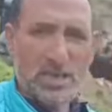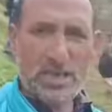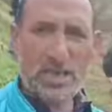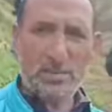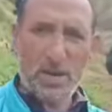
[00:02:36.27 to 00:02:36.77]
मंजिल
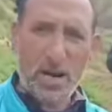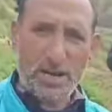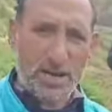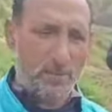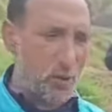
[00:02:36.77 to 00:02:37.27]
तक ये
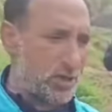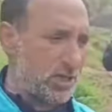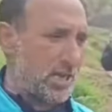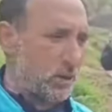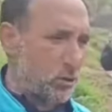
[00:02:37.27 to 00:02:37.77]
मकान नहीं
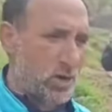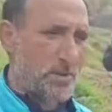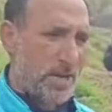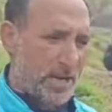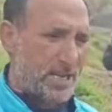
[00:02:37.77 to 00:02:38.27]
पहुंचा था कि उससे
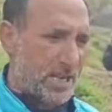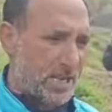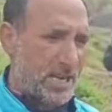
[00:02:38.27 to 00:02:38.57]
पहले ये जल